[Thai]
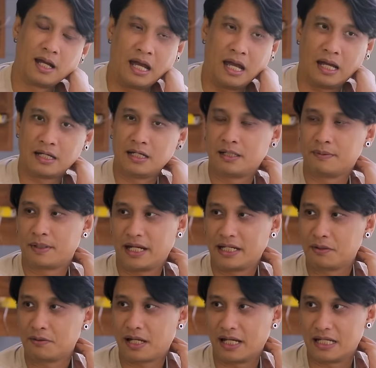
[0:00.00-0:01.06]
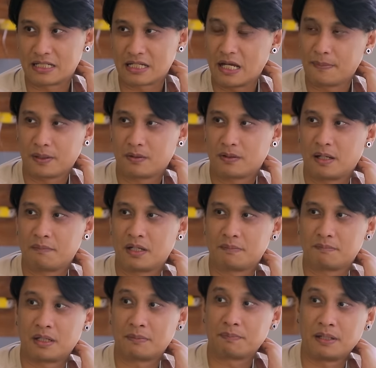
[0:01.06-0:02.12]
หาเงินมาได้เท่าไหร่ใช้ไปเท่านั้นมัน
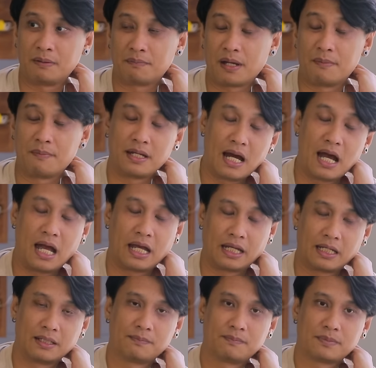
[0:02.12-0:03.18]
มันเป็นไปไม่ได้ไง